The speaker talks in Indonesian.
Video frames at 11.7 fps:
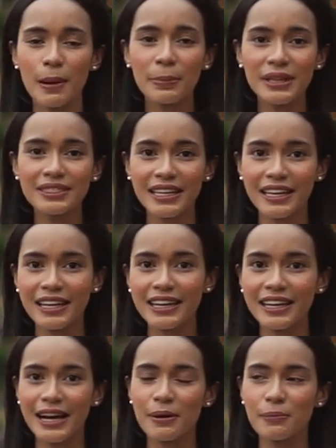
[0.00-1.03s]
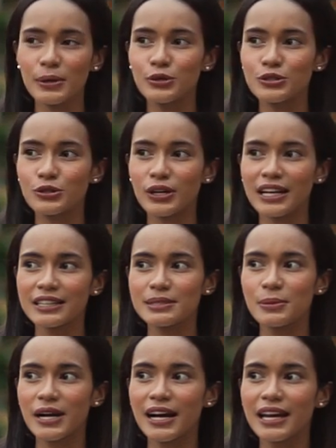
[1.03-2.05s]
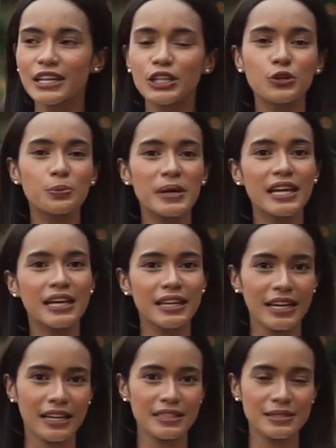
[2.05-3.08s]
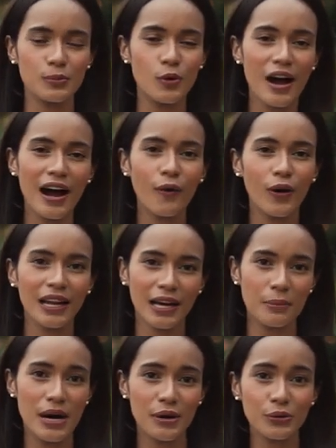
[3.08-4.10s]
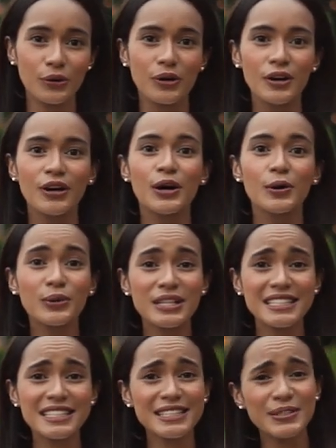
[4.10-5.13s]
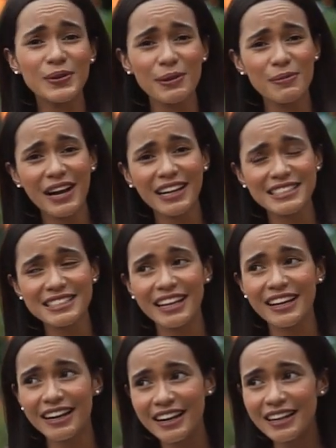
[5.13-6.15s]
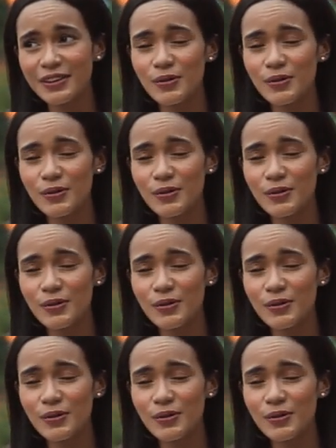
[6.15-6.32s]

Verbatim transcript: penting yang menunjukkan sebagai new beginning, sebuah awal yang baru. Which is gue banget sekarang,